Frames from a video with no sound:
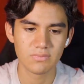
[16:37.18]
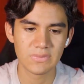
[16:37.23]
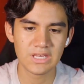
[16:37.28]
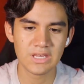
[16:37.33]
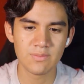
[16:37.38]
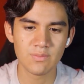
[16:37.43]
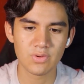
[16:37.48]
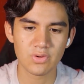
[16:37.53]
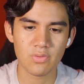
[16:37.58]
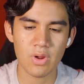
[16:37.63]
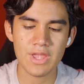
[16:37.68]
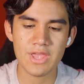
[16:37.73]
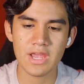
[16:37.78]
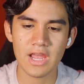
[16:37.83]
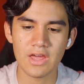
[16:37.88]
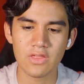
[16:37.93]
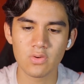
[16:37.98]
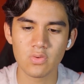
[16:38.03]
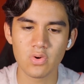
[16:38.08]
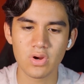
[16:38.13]
Mínimo no ha
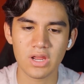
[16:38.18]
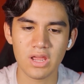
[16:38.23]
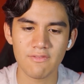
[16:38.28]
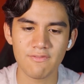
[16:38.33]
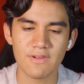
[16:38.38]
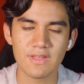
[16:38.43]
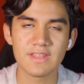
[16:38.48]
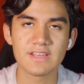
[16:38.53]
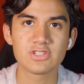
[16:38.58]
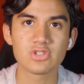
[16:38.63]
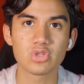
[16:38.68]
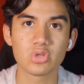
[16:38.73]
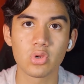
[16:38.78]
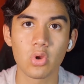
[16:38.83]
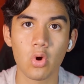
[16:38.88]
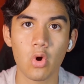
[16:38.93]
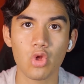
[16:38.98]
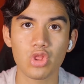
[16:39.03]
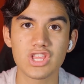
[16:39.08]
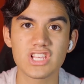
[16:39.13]
llegado un jefe de esos
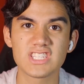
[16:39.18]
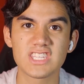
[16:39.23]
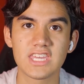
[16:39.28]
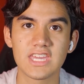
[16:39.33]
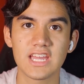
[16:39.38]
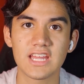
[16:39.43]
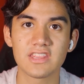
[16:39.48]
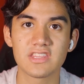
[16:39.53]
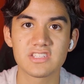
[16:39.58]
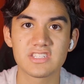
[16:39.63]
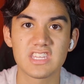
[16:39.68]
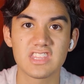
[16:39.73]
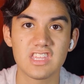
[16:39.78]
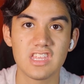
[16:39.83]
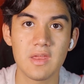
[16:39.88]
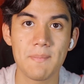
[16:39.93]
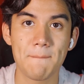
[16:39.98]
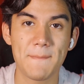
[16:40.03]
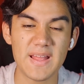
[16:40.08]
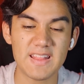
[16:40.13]
locotes gigantes que
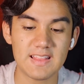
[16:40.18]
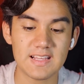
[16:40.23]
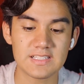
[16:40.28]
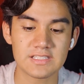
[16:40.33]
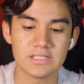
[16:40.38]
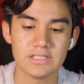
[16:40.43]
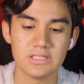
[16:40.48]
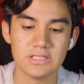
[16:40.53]
tienen patas y